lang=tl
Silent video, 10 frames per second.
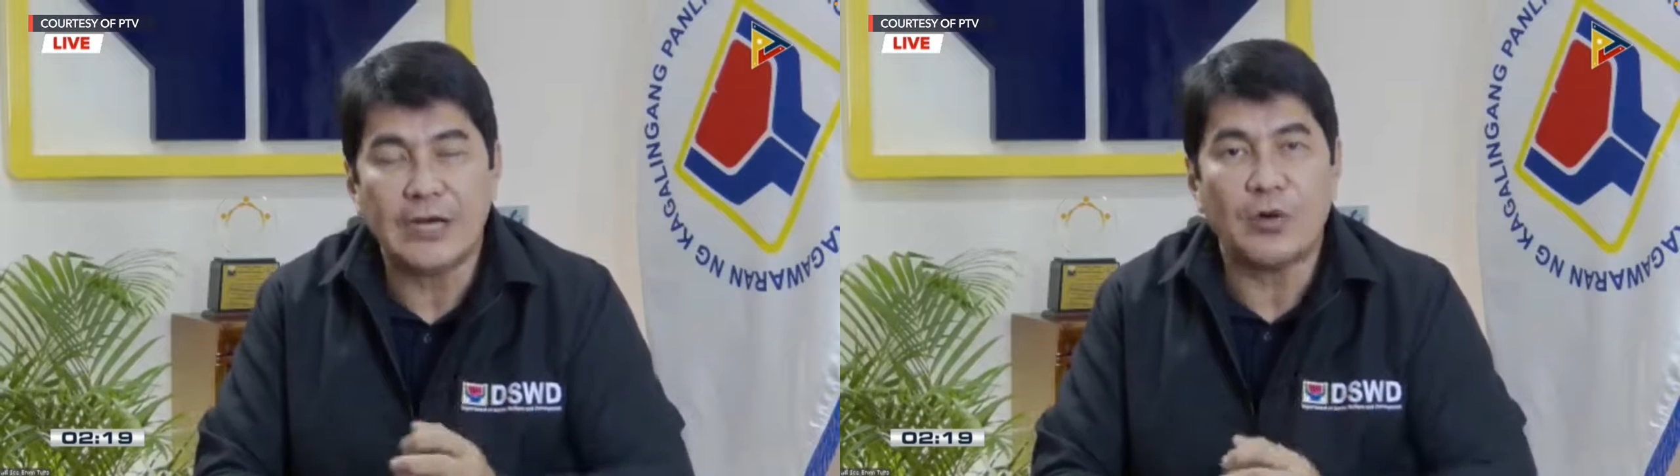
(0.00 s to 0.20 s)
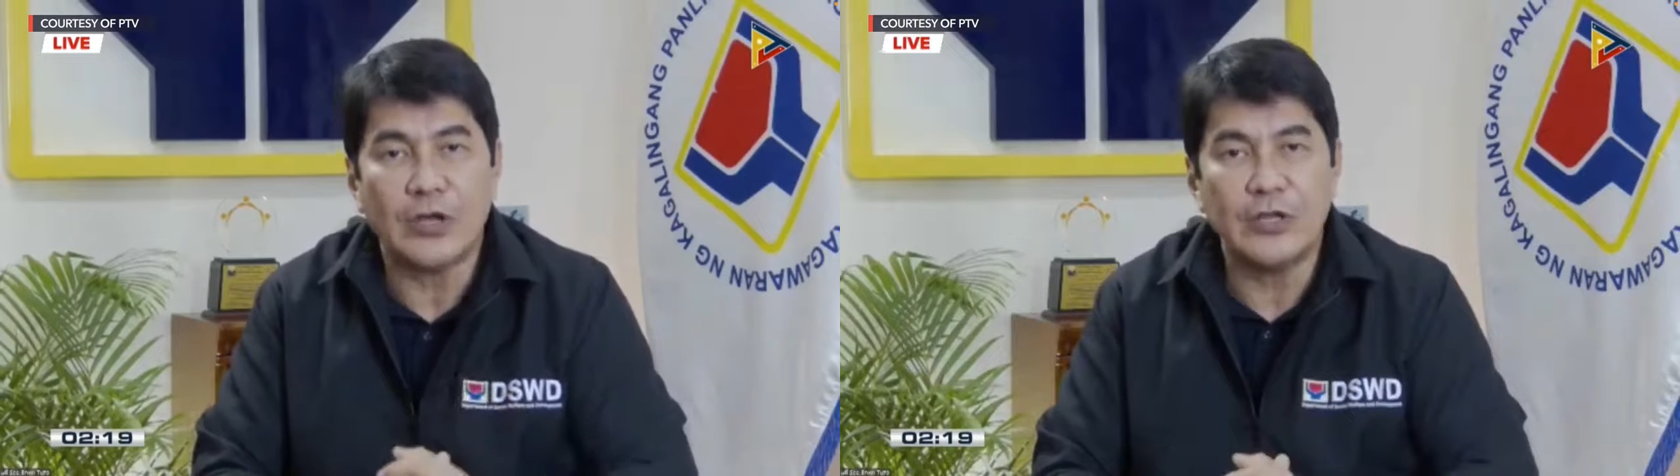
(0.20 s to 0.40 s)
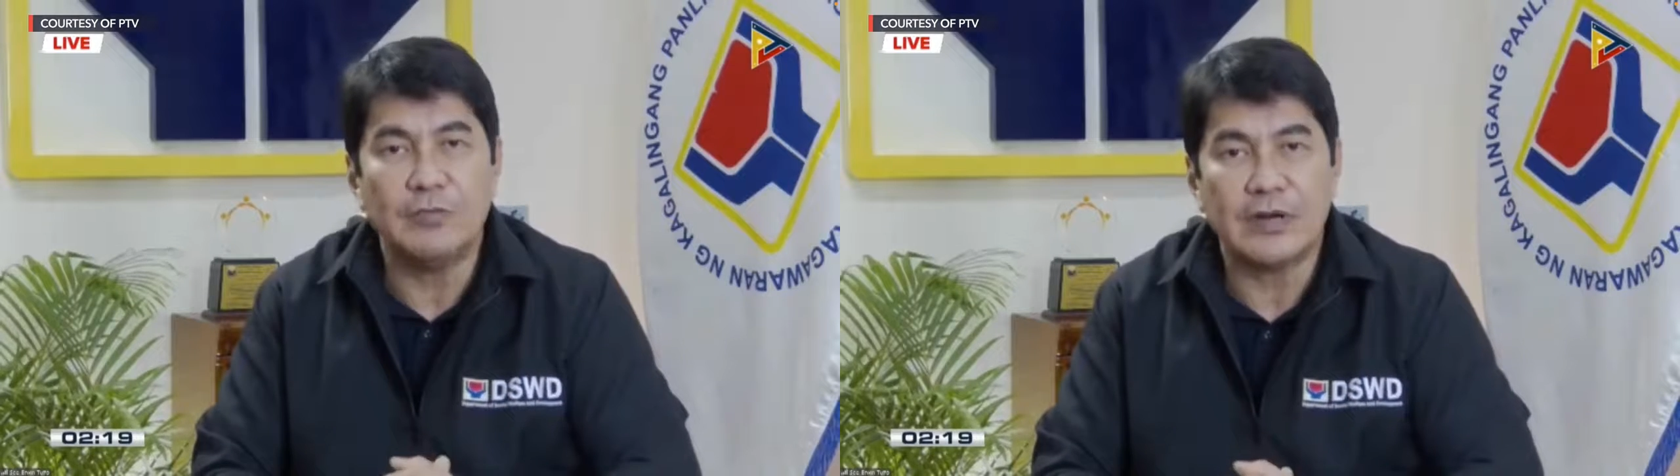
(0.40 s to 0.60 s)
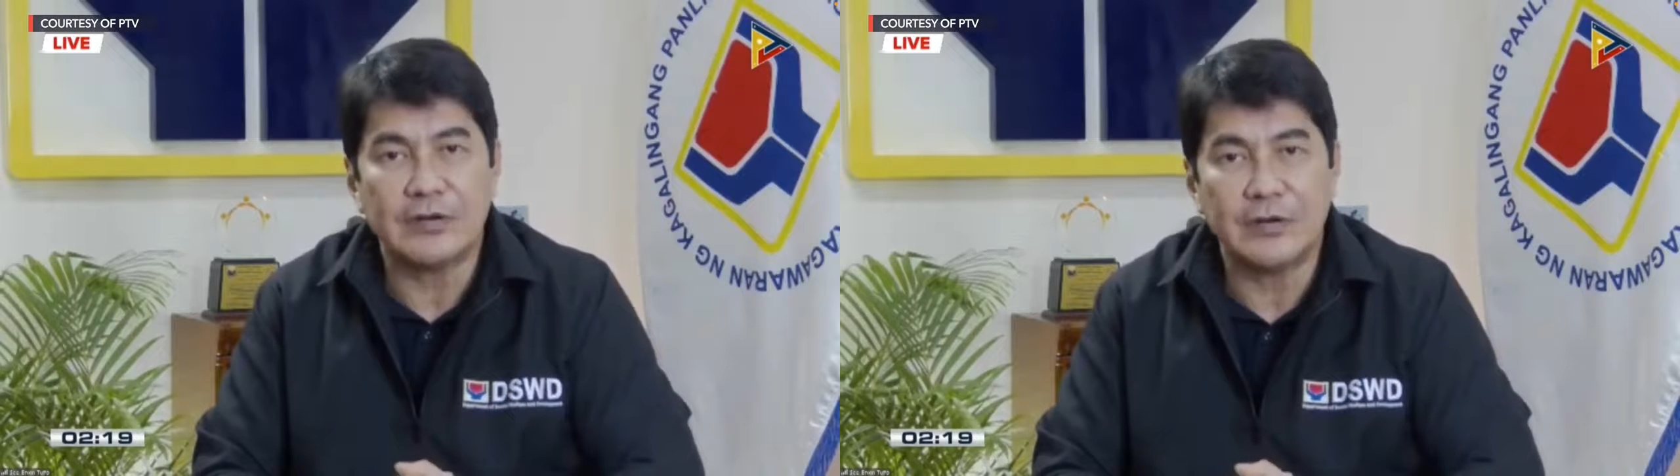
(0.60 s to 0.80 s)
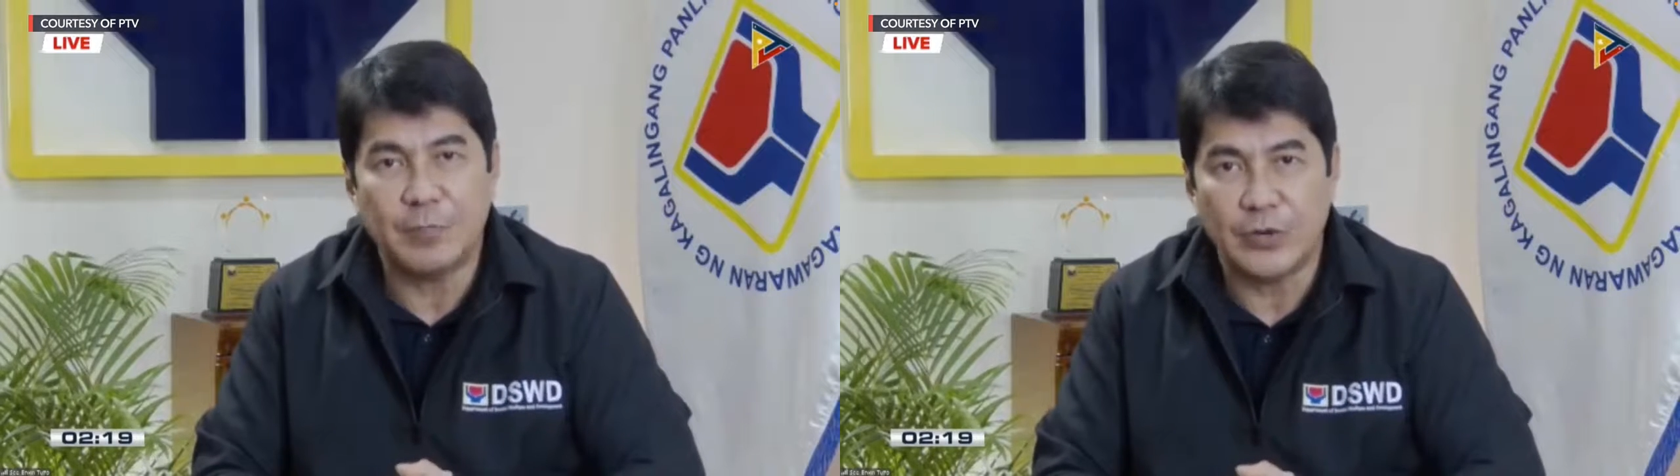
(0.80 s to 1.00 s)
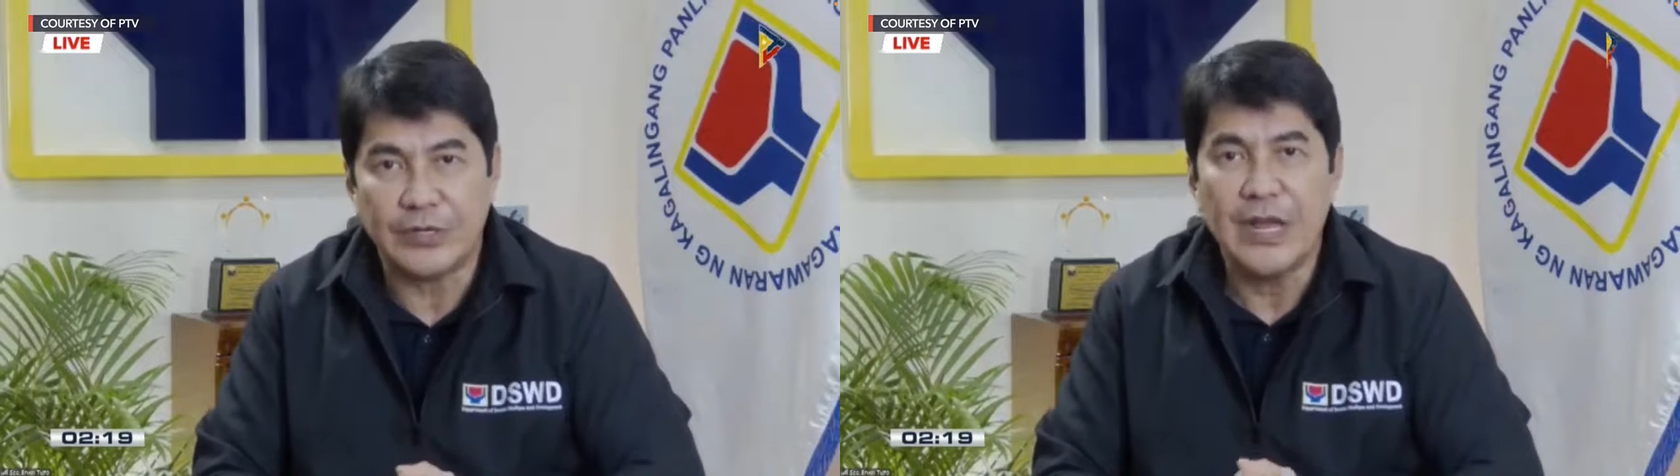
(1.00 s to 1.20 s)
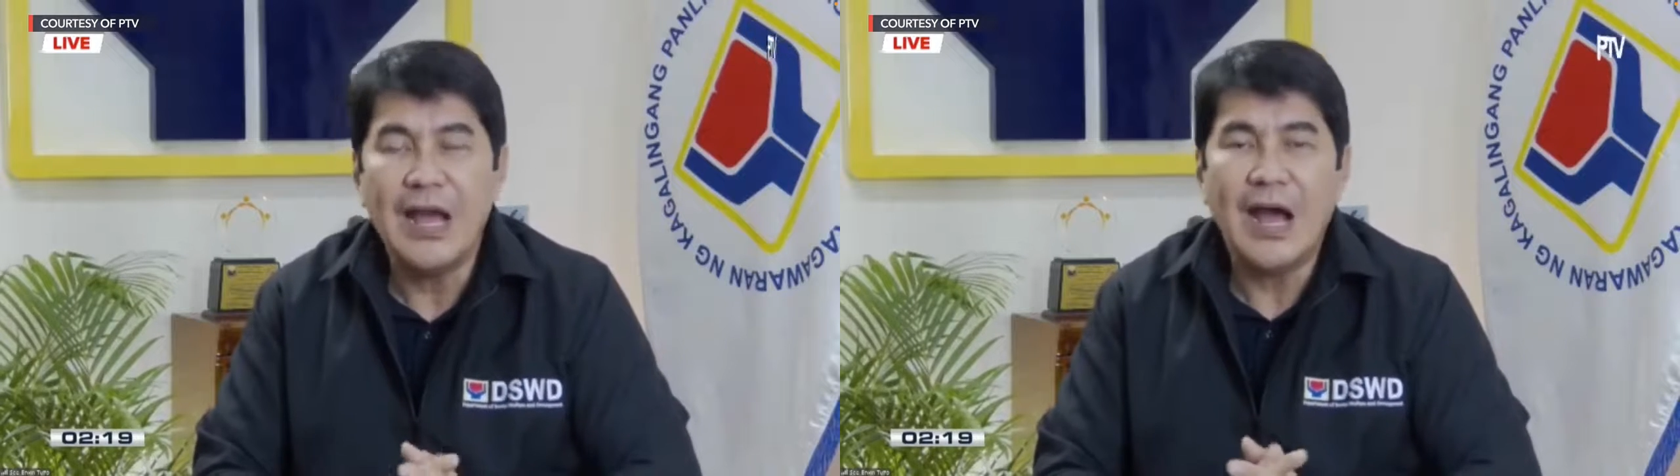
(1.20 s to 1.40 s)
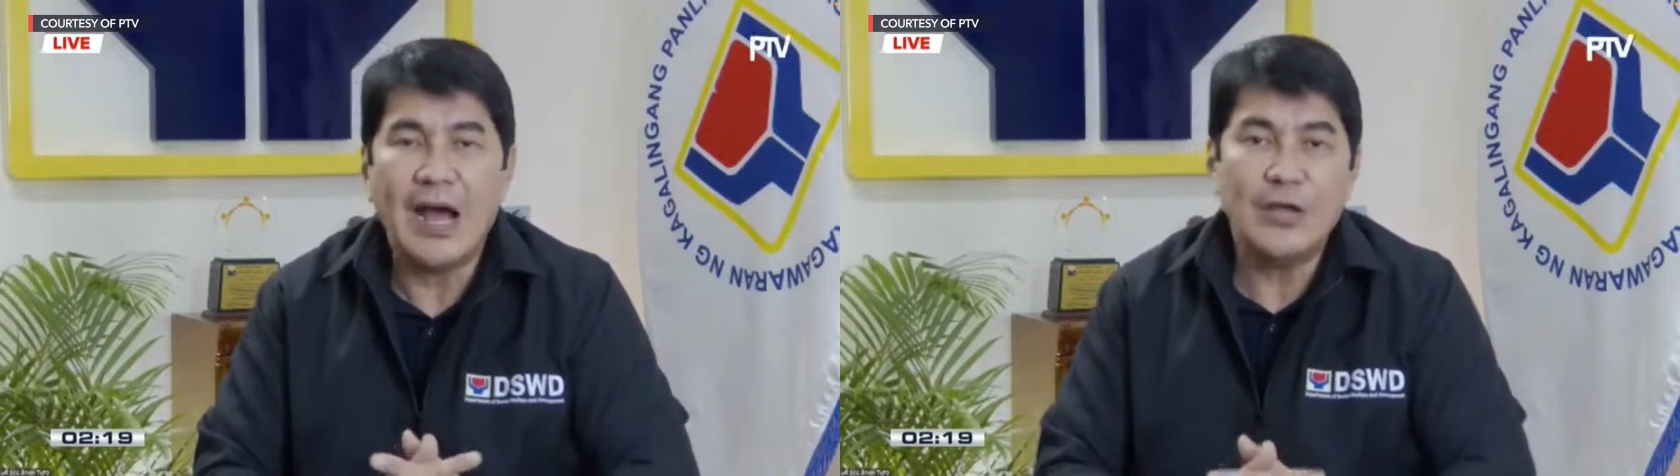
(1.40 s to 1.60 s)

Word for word: araw kayo mag-report.